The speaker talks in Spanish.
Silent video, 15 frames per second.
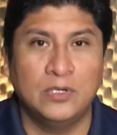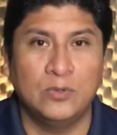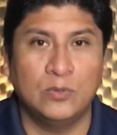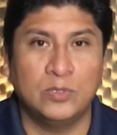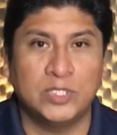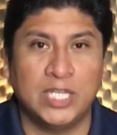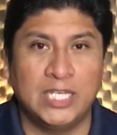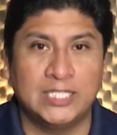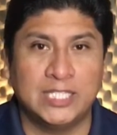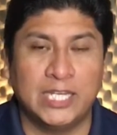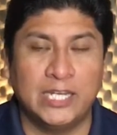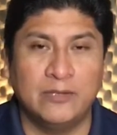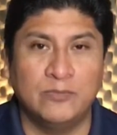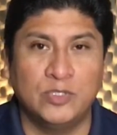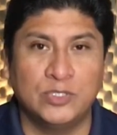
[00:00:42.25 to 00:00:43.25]

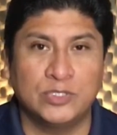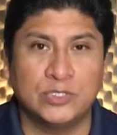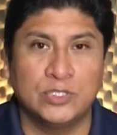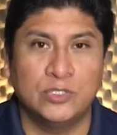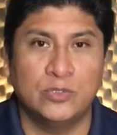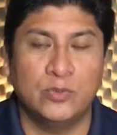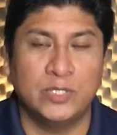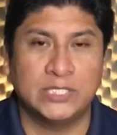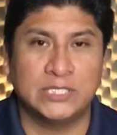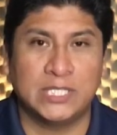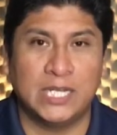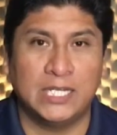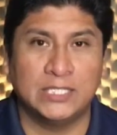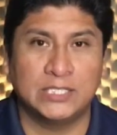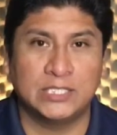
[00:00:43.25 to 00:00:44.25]
utilizaremos
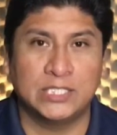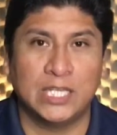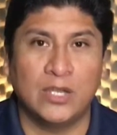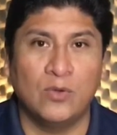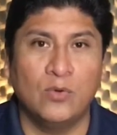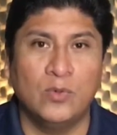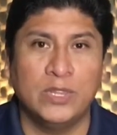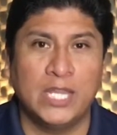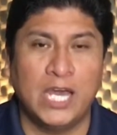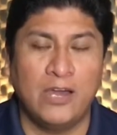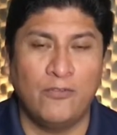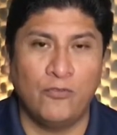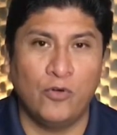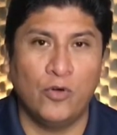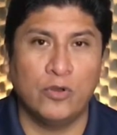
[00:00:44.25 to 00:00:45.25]
nuestra segunda
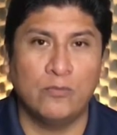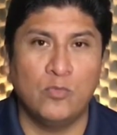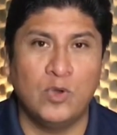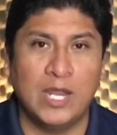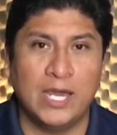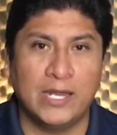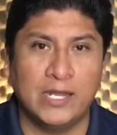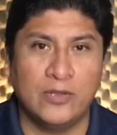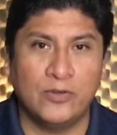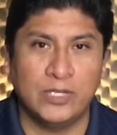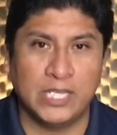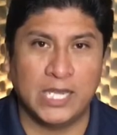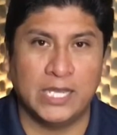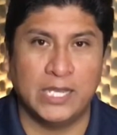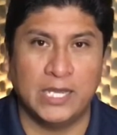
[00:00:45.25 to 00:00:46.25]
fórmula
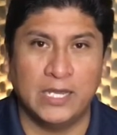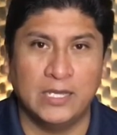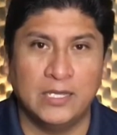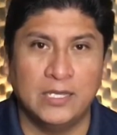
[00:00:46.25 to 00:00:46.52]
gregoriana,